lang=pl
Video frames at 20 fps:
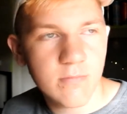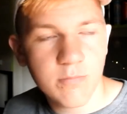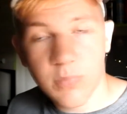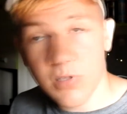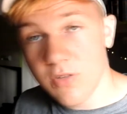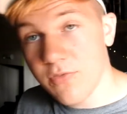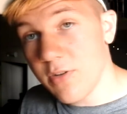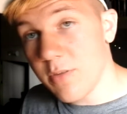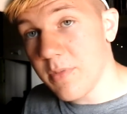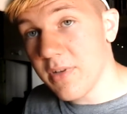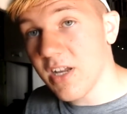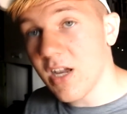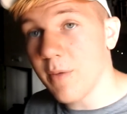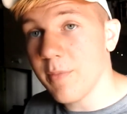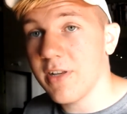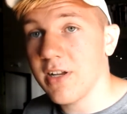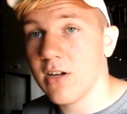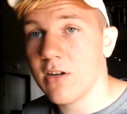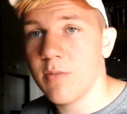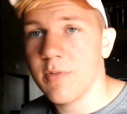pod
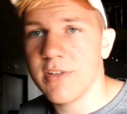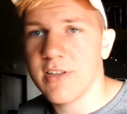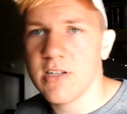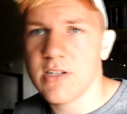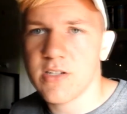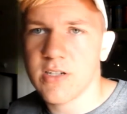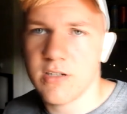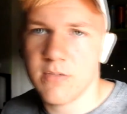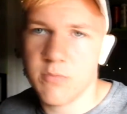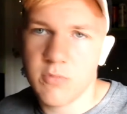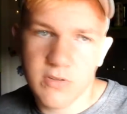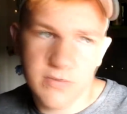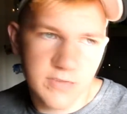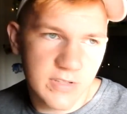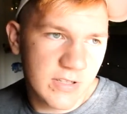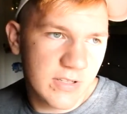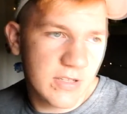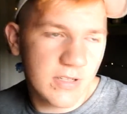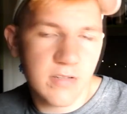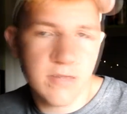filmikami na komentarzach, bo
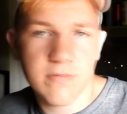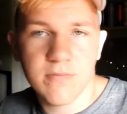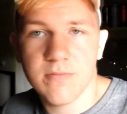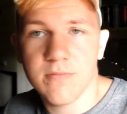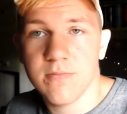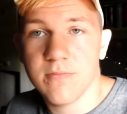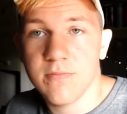wtedy